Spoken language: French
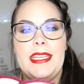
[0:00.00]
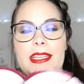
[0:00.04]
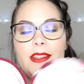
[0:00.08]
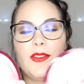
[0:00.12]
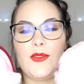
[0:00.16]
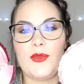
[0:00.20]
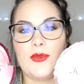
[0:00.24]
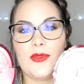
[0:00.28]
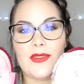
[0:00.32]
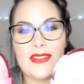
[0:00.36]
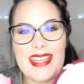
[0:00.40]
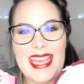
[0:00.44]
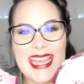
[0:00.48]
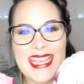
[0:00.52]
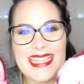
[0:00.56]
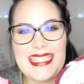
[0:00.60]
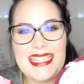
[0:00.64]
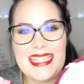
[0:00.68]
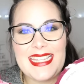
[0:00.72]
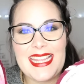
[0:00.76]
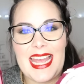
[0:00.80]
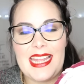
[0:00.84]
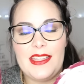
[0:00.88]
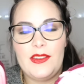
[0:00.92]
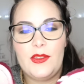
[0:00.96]
Ils sont très
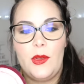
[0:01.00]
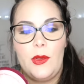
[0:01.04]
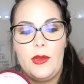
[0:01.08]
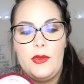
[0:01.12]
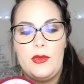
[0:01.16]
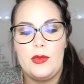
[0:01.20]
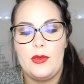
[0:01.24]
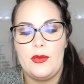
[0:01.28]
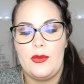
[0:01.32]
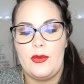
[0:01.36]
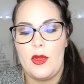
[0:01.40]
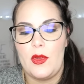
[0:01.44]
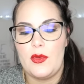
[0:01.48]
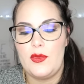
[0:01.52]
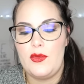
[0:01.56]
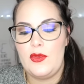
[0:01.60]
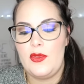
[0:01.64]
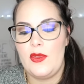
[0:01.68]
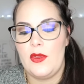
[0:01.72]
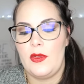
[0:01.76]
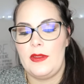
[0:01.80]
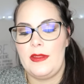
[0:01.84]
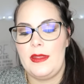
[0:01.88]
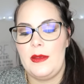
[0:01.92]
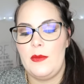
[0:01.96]
hydratants, ils sont vendus
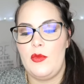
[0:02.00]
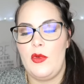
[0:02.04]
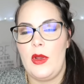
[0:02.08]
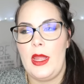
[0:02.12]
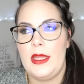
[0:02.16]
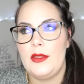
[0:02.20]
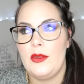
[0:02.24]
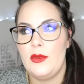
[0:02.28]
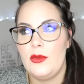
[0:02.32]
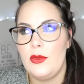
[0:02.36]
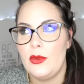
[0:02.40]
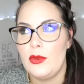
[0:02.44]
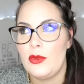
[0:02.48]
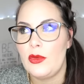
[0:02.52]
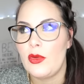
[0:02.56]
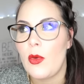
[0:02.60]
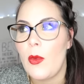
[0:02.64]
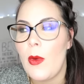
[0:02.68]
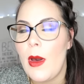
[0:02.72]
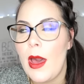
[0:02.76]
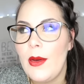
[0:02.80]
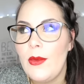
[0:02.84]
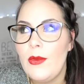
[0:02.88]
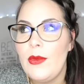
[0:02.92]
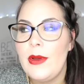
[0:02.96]
dans des boîtes de
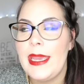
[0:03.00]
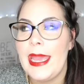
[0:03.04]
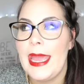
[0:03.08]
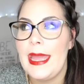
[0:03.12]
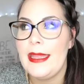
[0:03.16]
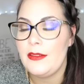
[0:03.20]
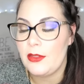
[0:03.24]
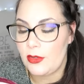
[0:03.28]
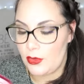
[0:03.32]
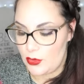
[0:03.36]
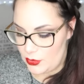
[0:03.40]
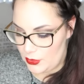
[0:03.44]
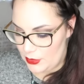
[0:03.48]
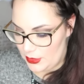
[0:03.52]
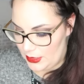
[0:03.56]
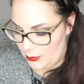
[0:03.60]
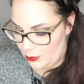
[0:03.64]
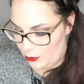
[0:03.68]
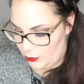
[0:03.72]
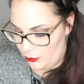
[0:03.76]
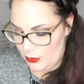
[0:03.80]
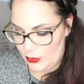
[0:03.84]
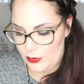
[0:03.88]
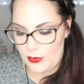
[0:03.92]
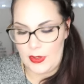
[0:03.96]
3 ou 4, je sais
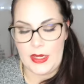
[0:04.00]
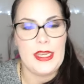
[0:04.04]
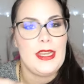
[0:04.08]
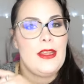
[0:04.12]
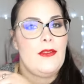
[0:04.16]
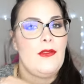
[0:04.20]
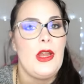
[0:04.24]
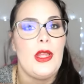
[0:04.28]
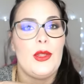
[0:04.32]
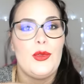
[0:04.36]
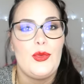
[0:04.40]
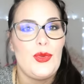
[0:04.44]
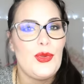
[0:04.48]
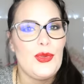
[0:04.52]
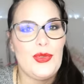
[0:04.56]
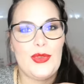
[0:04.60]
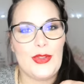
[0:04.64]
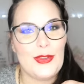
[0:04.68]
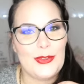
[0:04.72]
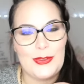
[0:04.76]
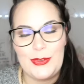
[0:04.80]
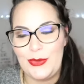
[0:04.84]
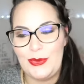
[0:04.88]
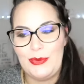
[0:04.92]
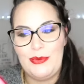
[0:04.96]
plus, il doit y en avoir d'autres
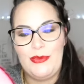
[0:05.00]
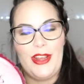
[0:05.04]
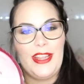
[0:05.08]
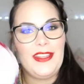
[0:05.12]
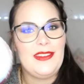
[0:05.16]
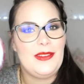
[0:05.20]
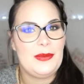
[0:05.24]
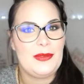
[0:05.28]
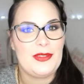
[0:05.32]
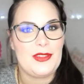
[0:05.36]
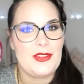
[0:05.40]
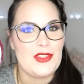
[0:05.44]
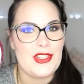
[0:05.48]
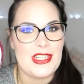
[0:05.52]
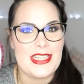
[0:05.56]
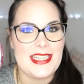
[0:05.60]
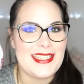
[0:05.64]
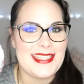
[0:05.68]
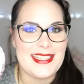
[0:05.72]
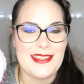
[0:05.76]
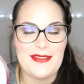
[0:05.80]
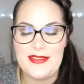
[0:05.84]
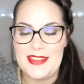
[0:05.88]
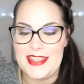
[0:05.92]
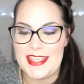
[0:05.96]
dans d'autres boîtes parce que je
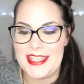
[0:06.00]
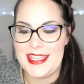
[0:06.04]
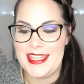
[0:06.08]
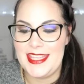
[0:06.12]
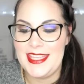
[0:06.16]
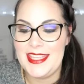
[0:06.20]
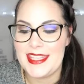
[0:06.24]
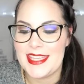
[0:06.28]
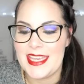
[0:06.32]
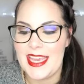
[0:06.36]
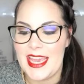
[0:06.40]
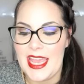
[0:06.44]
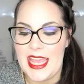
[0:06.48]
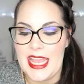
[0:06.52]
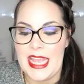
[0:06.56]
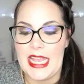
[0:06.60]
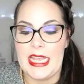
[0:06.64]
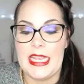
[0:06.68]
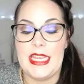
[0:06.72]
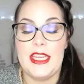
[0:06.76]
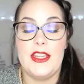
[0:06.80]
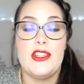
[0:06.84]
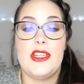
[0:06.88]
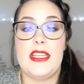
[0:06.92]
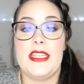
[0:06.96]
les ai finis.
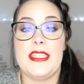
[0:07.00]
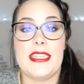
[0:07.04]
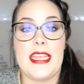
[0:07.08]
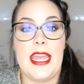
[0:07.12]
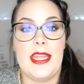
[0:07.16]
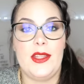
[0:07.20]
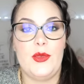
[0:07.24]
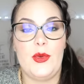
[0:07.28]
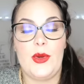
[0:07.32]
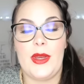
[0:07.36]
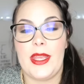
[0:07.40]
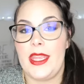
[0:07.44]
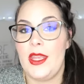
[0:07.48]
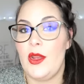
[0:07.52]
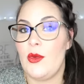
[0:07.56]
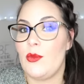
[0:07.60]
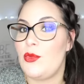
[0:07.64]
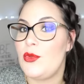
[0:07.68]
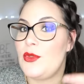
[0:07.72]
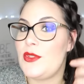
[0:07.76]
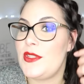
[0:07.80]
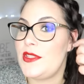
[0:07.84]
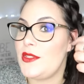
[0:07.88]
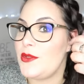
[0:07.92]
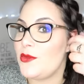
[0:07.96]
Et je les ai adorés, en
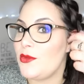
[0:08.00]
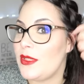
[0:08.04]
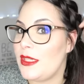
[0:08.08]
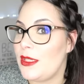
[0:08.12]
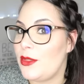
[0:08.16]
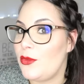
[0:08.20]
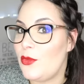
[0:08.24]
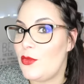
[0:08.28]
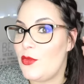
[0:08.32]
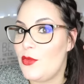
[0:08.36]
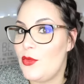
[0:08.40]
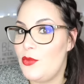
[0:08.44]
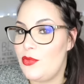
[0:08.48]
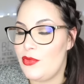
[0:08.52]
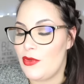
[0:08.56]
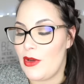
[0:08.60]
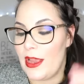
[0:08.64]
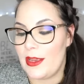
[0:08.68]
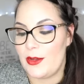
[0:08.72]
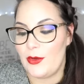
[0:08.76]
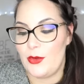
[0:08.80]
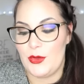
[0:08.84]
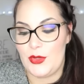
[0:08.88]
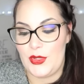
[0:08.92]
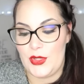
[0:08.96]
plus ils ont des trous
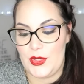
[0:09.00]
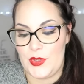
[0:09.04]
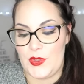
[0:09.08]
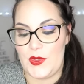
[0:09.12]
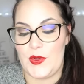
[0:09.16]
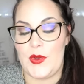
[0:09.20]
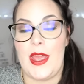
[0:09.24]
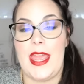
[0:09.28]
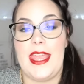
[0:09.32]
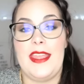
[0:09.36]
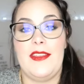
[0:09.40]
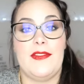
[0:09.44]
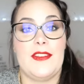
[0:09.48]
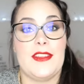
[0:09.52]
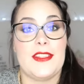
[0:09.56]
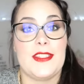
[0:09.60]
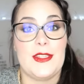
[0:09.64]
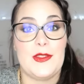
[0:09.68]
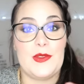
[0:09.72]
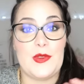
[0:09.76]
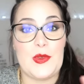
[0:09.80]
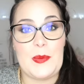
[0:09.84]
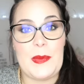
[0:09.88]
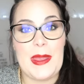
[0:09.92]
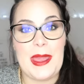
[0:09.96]
pour accrocher aux oreilles, enfin
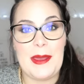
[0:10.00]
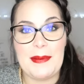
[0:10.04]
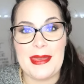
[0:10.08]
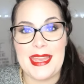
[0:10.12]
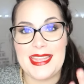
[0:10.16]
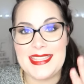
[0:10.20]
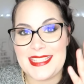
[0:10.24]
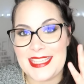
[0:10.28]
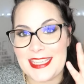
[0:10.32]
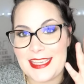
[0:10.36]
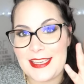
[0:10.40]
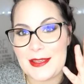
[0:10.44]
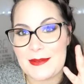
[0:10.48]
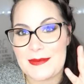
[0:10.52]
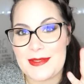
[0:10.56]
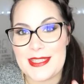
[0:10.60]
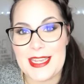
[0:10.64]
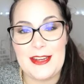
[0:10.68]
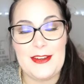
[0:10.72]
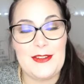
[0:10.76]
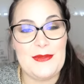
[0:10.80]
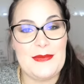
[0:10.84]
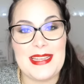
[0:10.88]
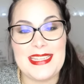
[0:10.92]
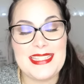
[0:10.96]
c'est super pratique comme
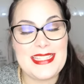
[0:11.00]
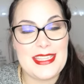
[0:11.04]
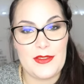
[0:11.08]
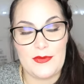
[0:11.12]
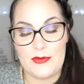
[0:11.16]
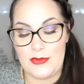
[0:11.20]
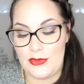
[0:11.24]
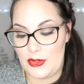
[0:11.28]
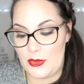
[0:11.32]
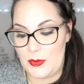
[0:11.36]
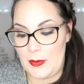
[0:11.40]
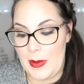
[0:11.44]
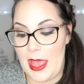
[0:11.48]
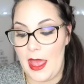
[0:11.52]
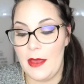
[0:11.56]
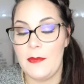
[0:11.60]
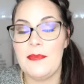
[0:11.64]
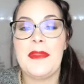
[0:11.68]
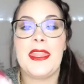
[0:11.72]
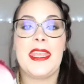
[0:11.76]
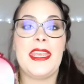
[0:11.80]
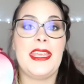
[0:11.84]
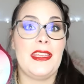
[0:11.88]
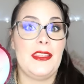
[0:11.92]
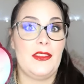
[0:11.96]
ça, le masque il bouge pas.
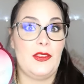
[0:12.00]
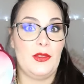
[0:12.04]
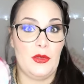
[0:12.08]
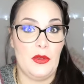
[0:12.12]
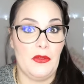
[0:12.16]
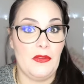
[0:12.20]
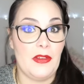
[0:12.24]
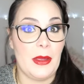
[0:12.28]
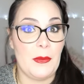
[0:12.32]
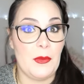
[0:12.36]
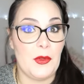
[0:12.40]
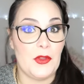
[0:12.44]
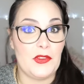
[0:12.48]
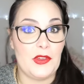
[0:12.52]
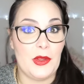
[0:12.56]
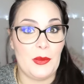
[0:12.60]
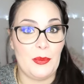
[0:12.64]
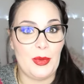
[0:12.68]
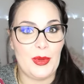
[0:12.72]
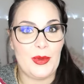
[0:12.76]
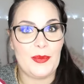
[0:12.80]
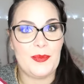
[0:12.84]
Ils sont vraiment top.